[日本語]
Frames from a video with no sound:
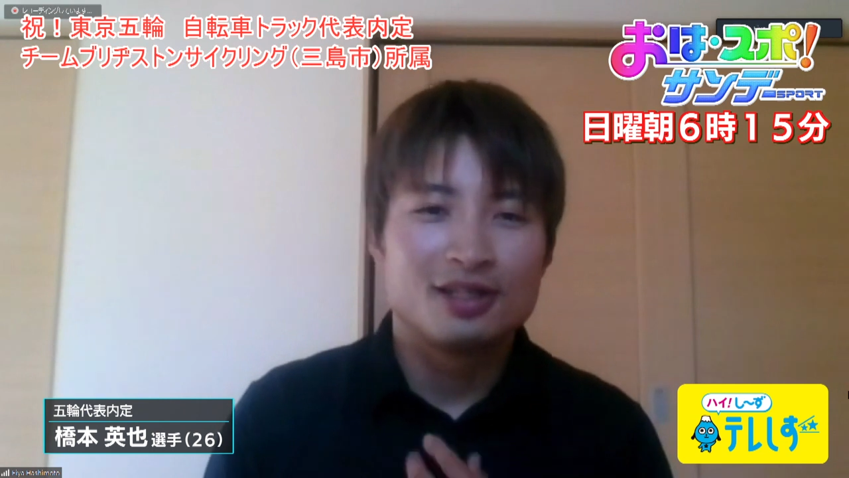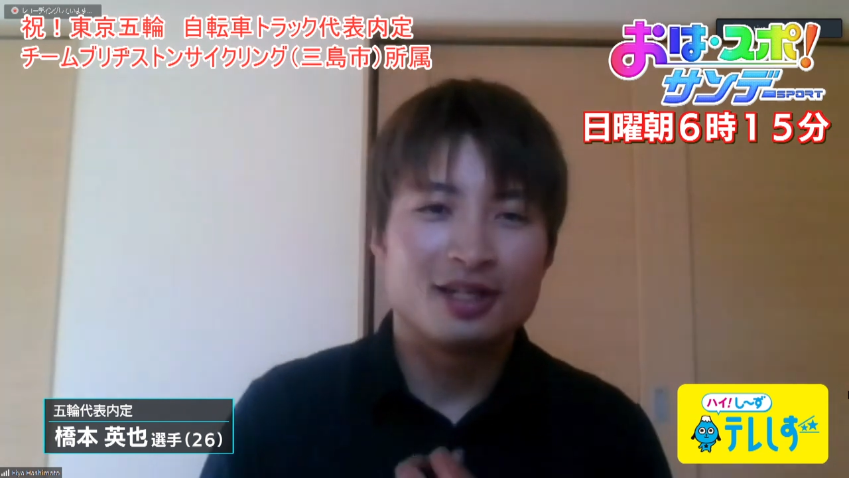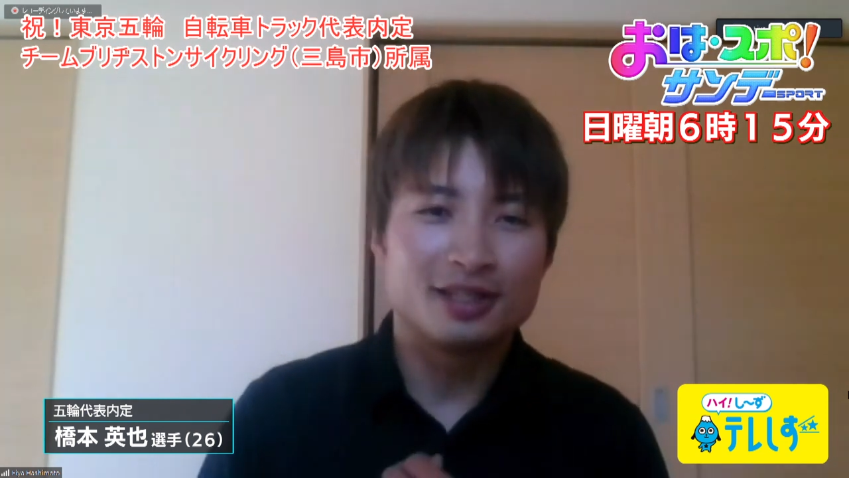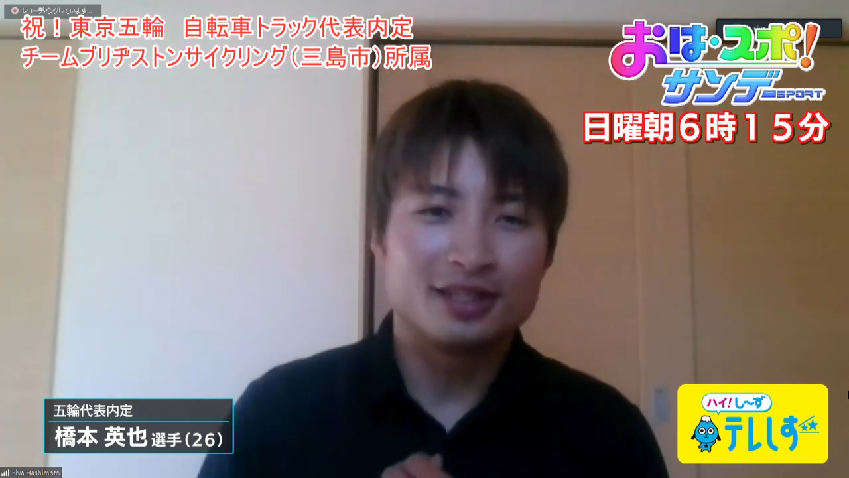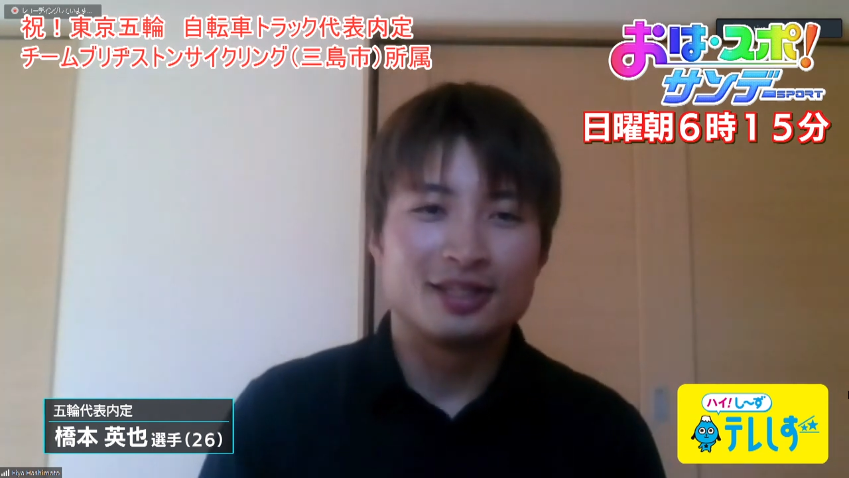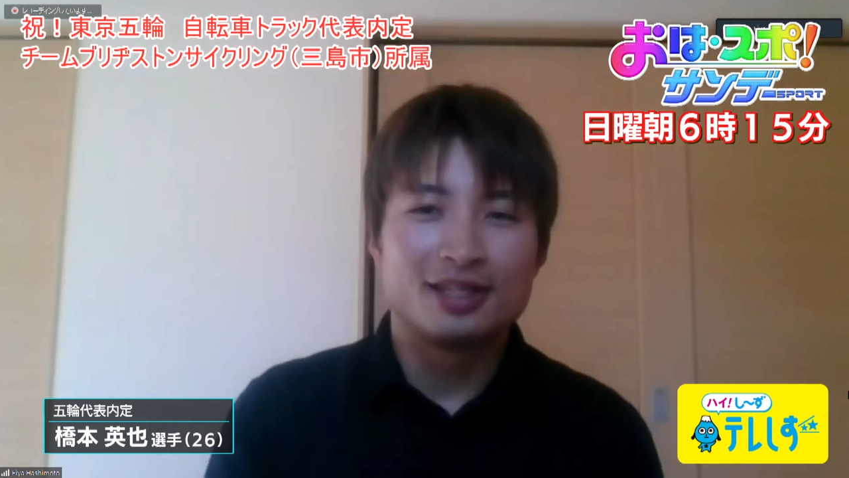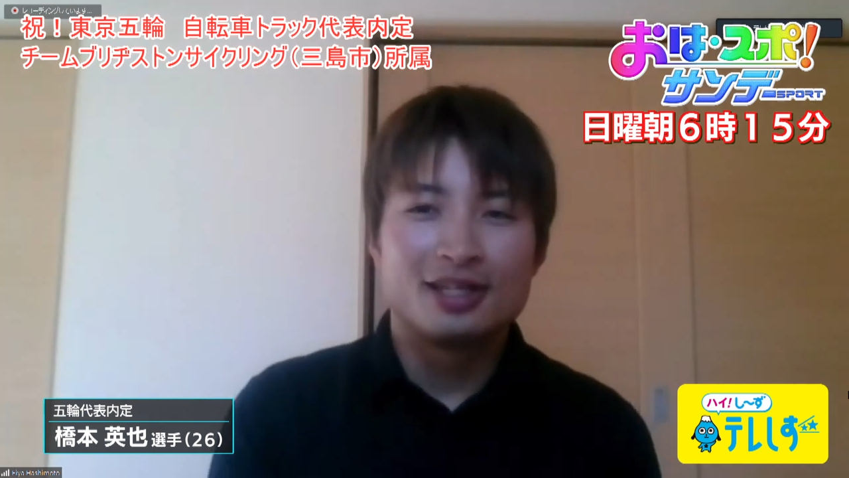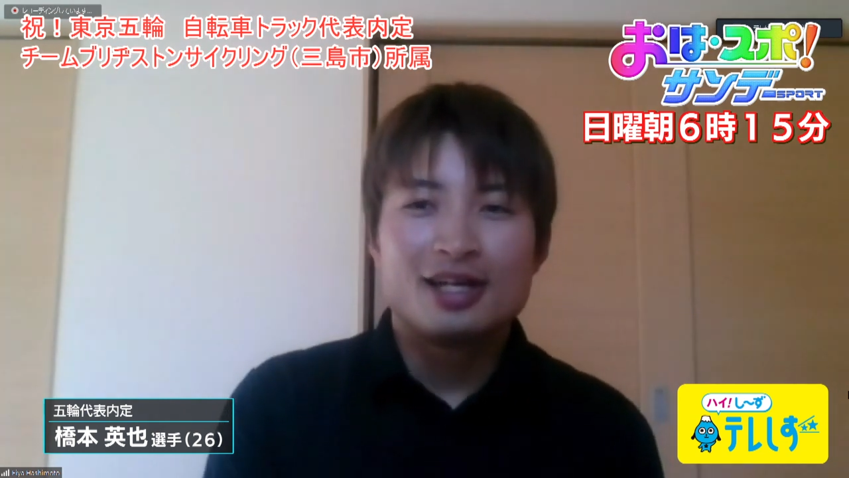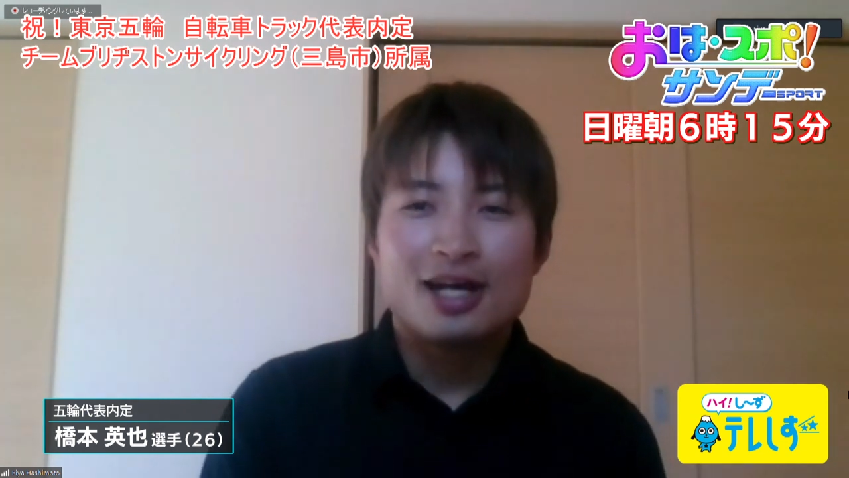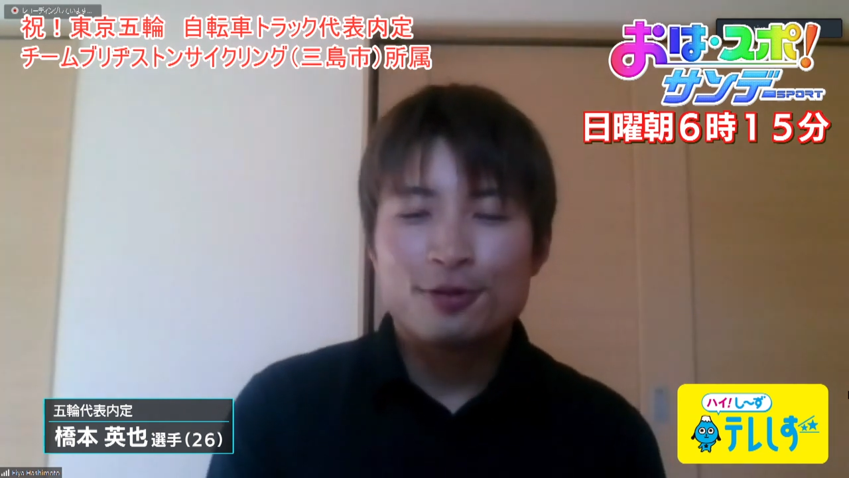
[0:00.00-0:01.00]
はい。
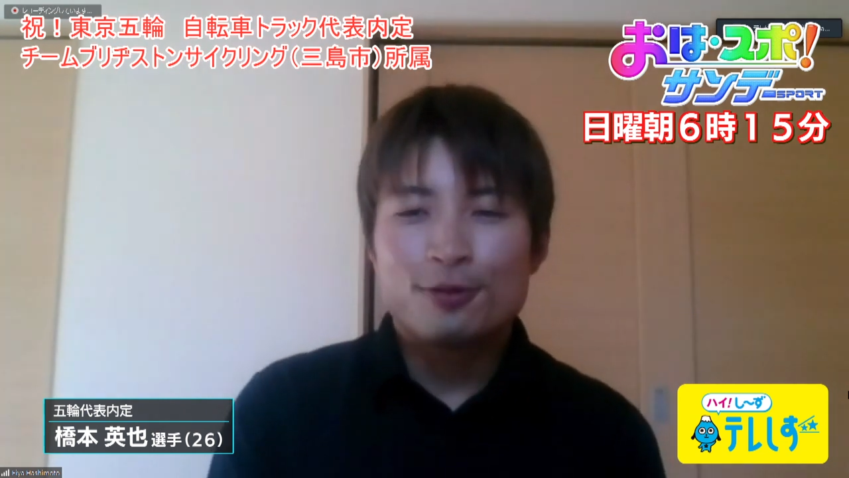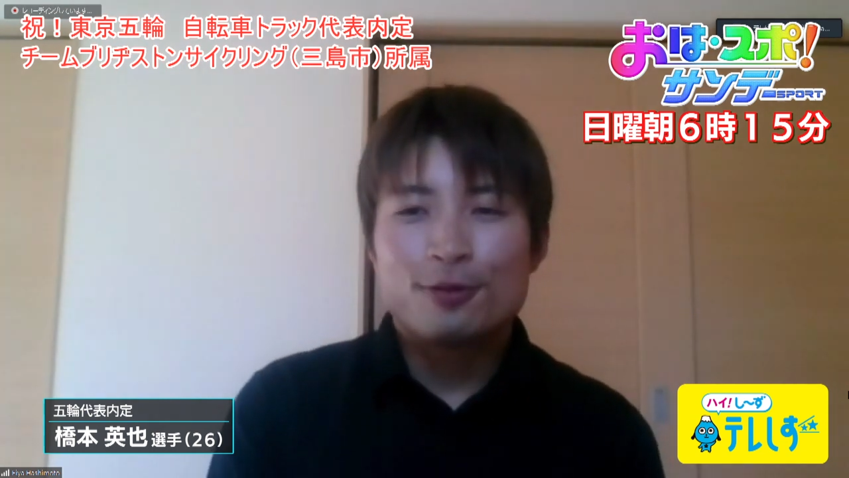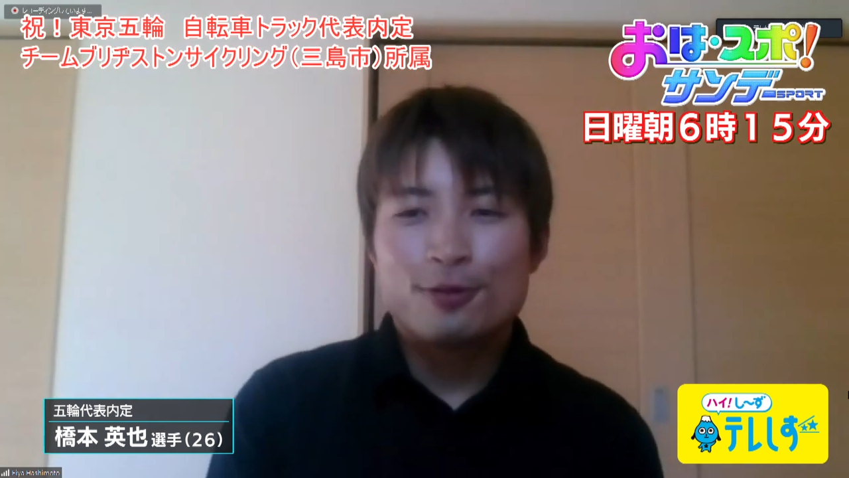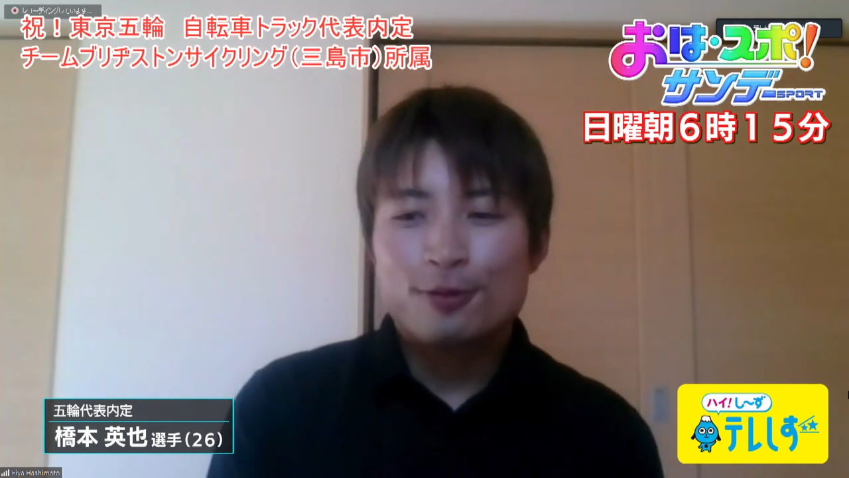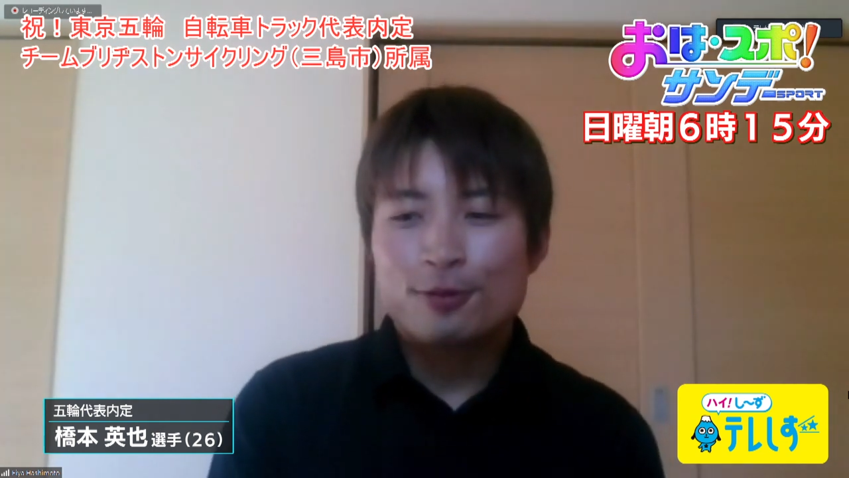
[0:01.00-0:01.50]
あの、